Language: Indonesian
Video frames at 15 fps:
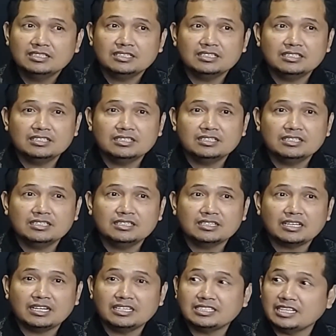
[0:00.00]
Eh,
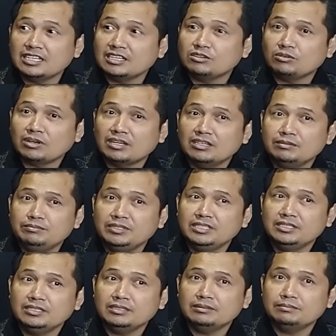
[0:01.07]
karena saya kurang
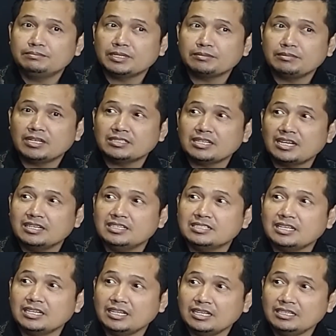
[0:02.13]
lebih 14 hari di
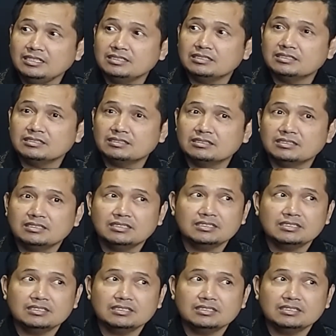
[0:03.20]
sana yeah.